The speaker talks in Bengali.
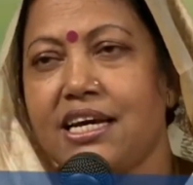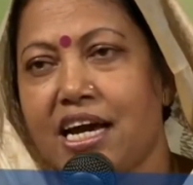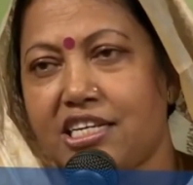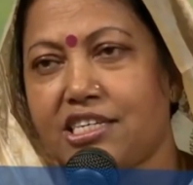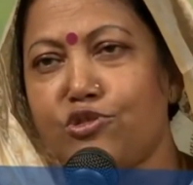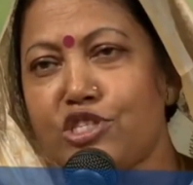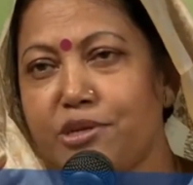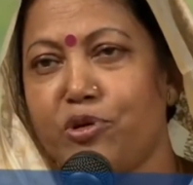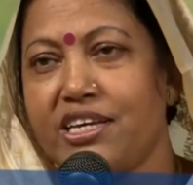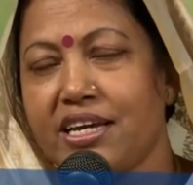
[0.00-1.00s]
যখন এই
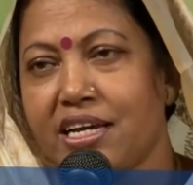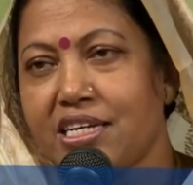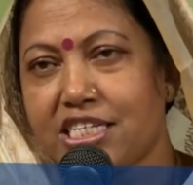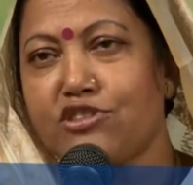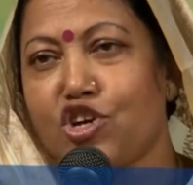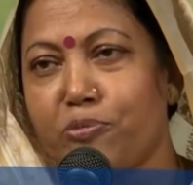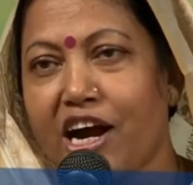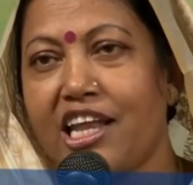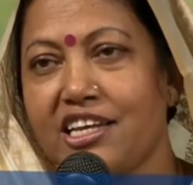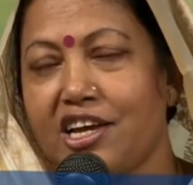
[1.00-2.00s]
অবস্থা তখন
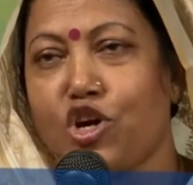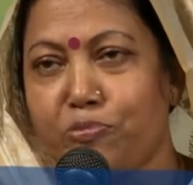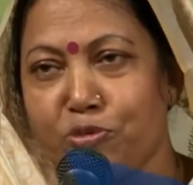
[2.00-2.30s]
হঠাৎ